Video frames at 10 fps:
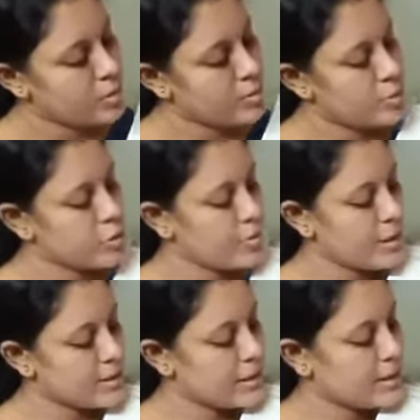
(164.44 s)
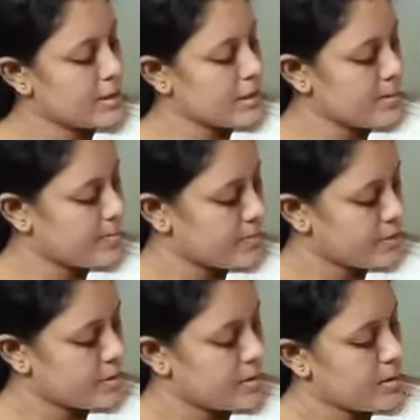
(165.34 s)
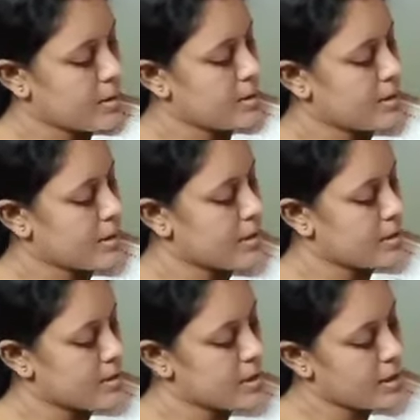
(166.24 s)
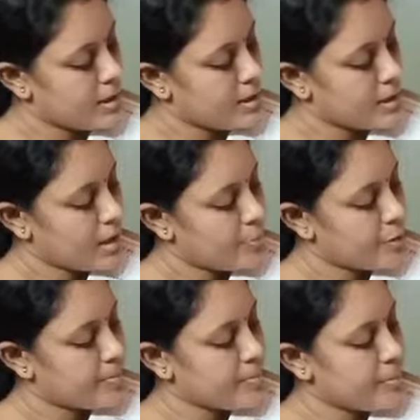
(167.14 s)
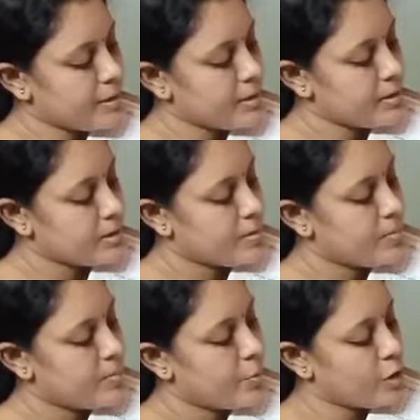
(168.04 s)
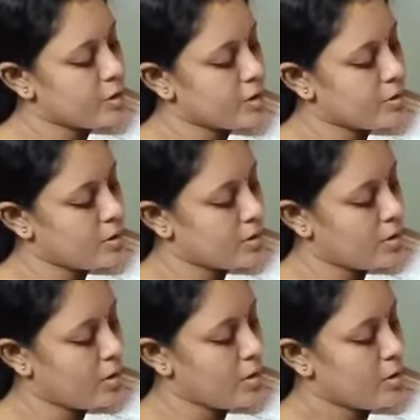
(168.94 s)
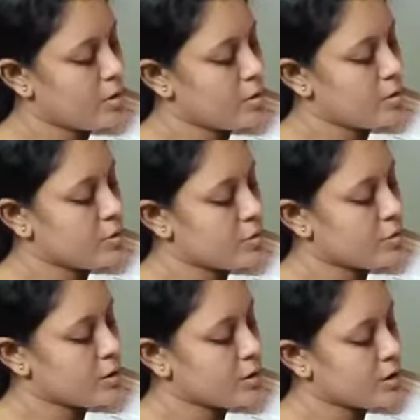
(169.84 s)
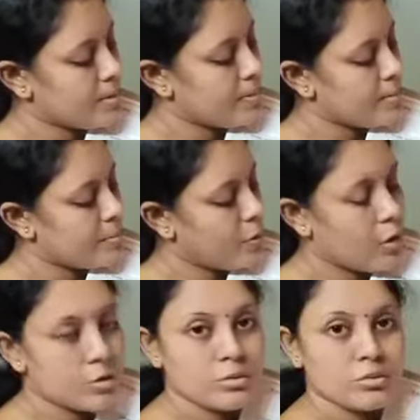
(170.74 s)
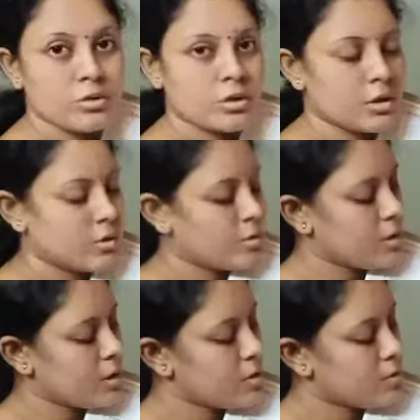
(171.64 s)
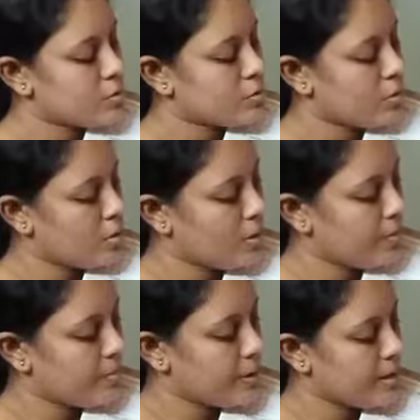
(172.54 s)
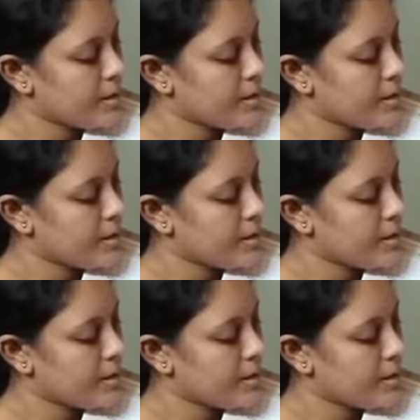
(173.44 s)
প্রথমে আছে দ্বীপ দেখিয়ে দিচ্ছি আগে তারপরে বীর বয় দীর্ঘই র যোগ হয়েছে কিভাবে ব যুক্ত দীর্ঘই যুক্ত র বীর